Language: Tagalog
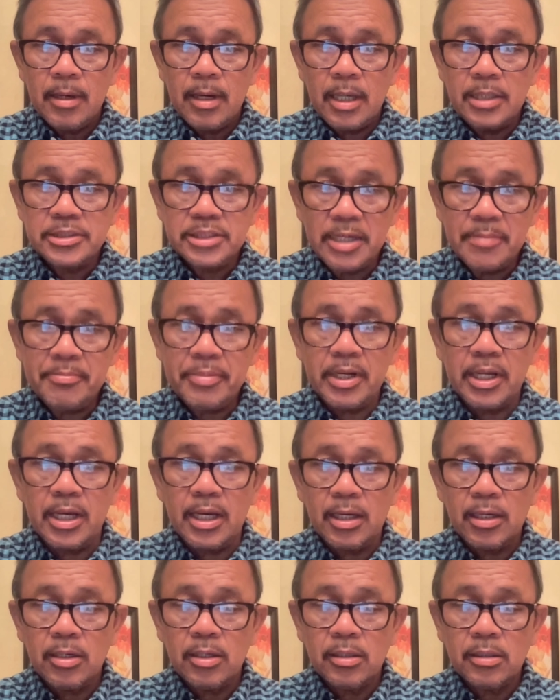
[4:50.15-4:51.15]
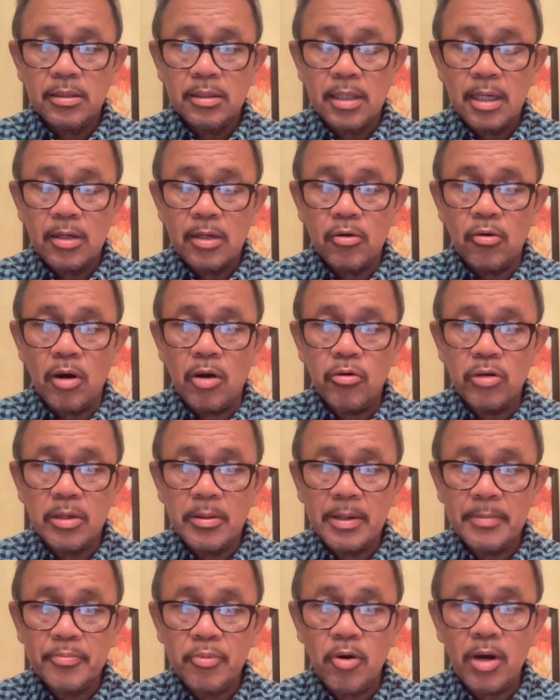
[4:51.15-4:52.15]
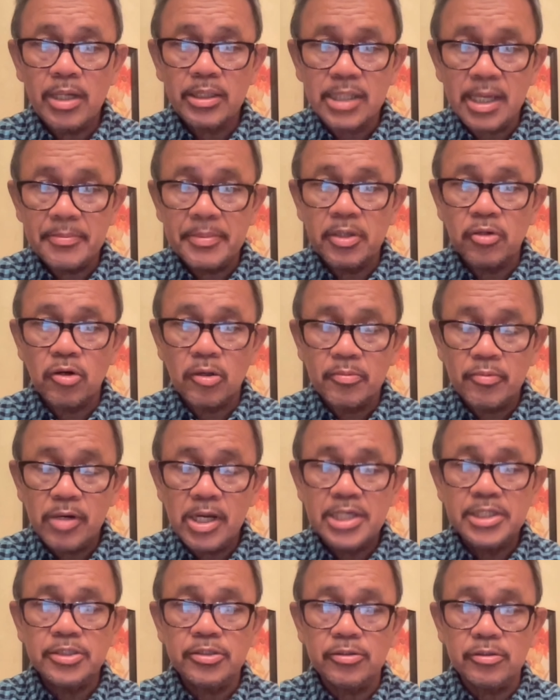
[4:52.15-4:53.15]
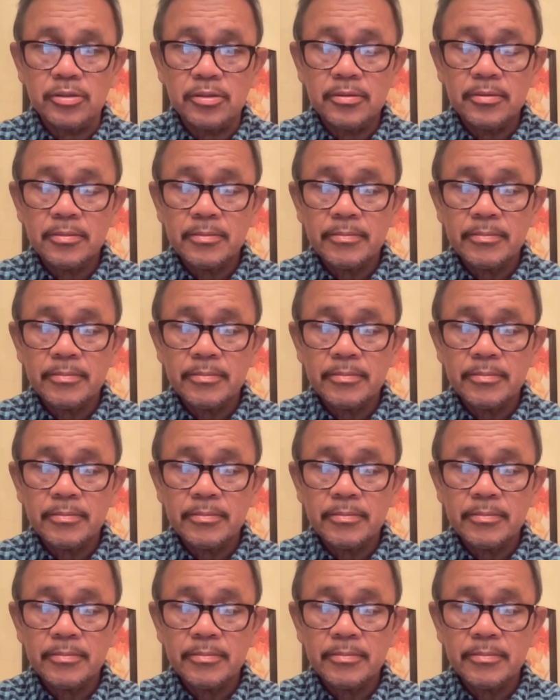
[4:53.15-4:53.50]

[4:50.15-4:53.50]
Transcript: At siyempre, kung ako naman po ang Tape Incorporation,